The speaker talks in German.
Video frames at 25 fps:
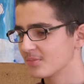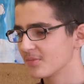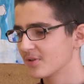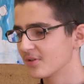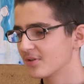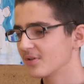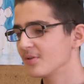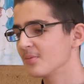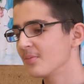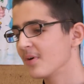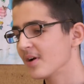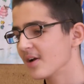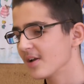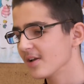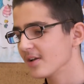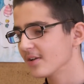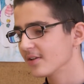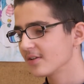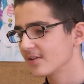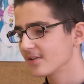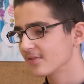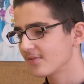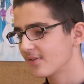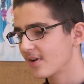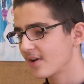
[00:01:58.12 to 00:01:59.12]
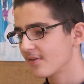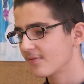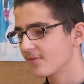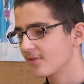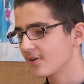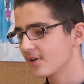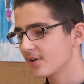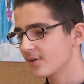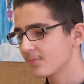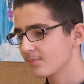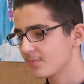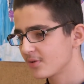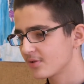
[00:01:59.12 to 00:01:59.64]
man normal das
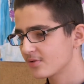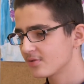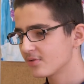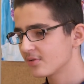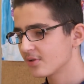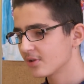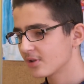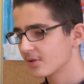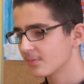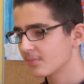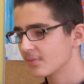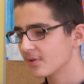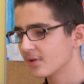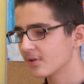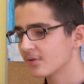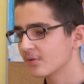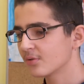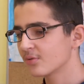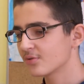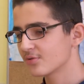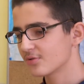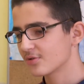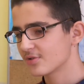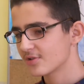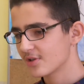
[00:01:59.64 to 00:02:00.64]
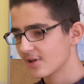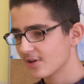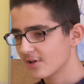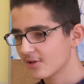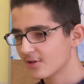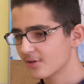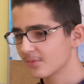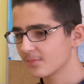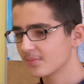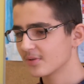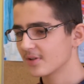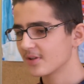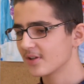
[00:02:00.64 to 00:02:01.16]
Freifach persönliche Bildung und soziale
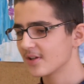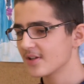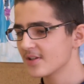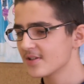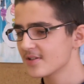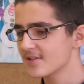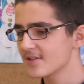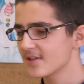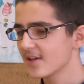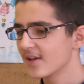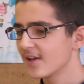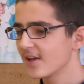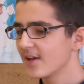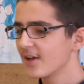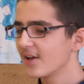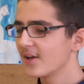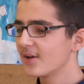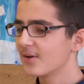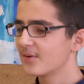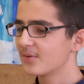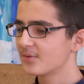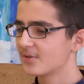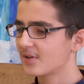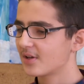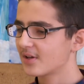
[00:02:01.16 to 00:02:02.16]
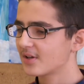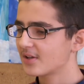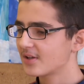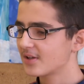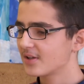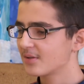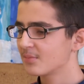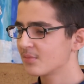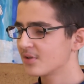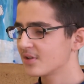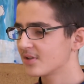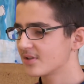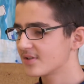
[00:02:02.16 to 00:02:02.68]
Kompetenz und dann
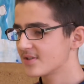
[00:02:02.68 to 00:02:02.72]
geht man